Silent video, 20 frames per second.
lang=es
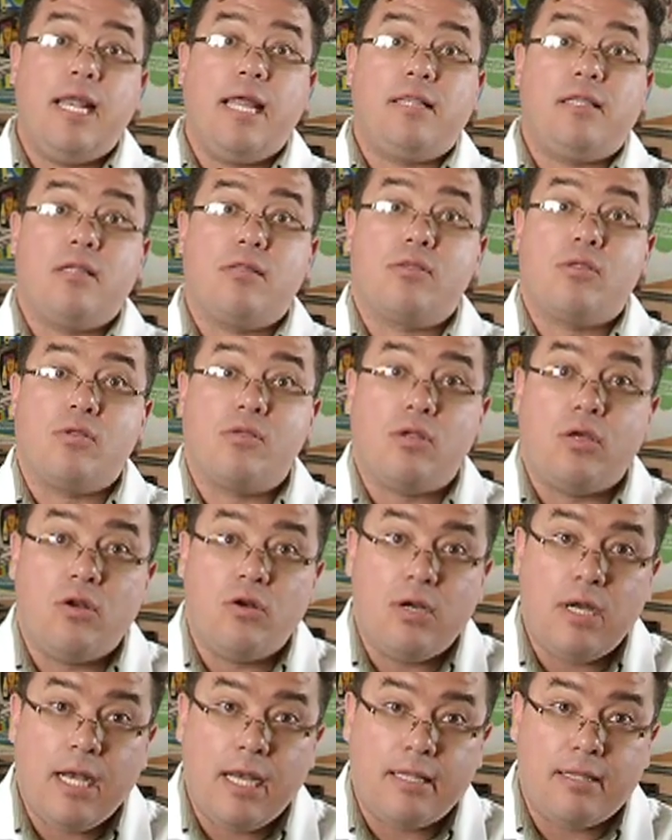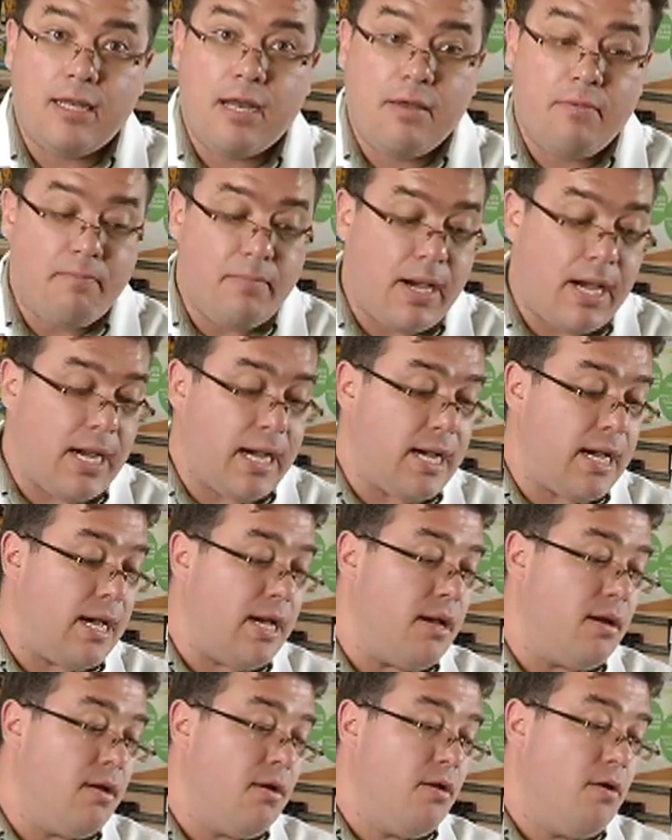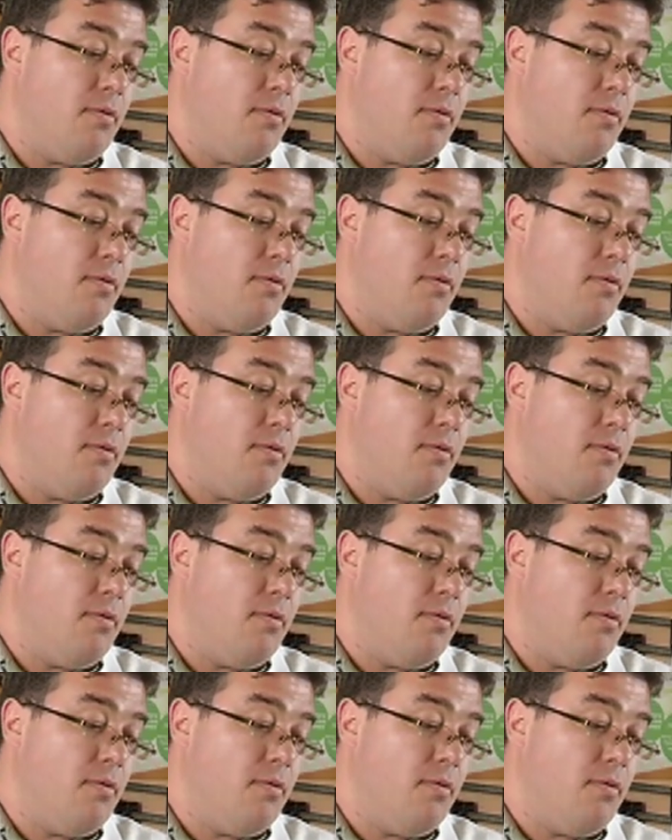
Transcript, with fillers: la testosterona la traen baja.